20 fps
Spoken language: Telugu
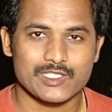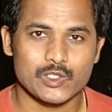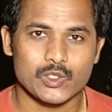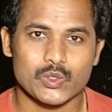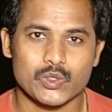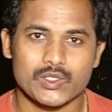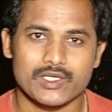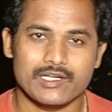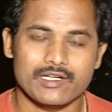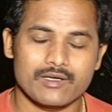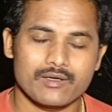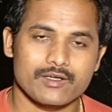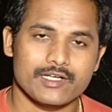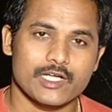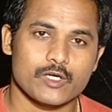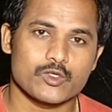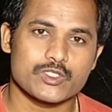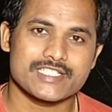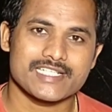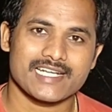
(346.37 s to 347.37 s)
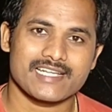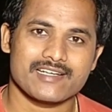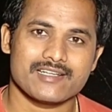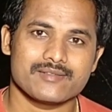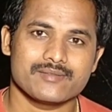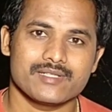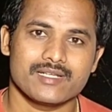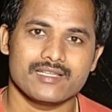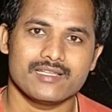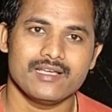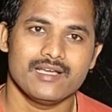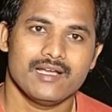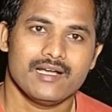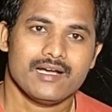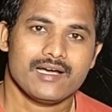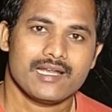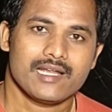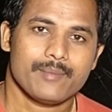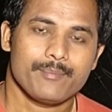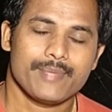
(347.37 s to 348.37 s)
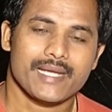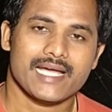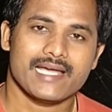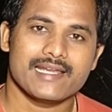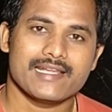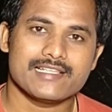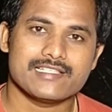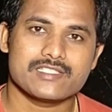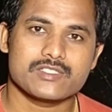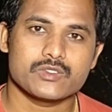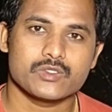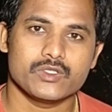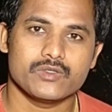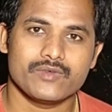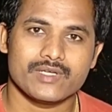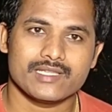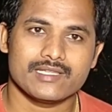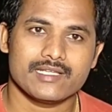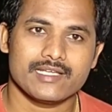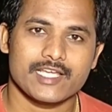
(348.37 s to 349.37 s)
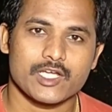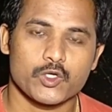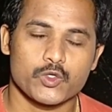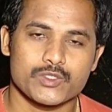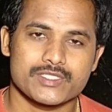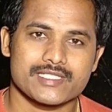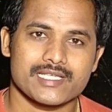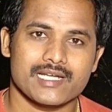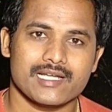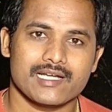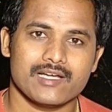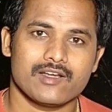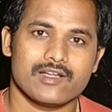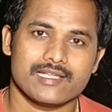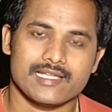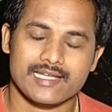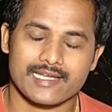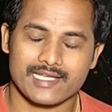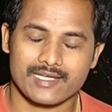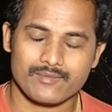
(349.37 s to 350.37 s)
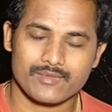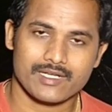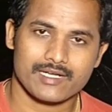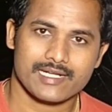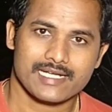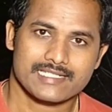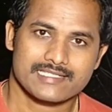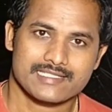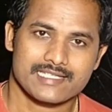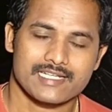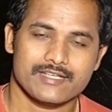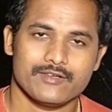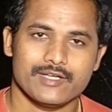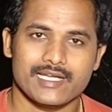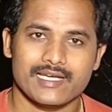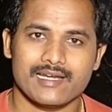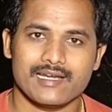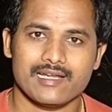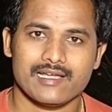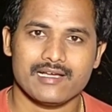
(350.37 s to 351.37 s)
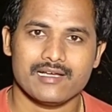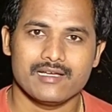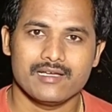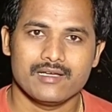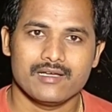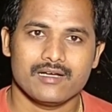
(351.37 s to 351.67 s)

రైతులు డౌట్స్ అడగడం జరిగింది అన్న ప్యానెల్స్ ఇవంతా ఎక్కువ స్థలం కావాలా దానికి ఏమైనా రక్షణ వేయాలా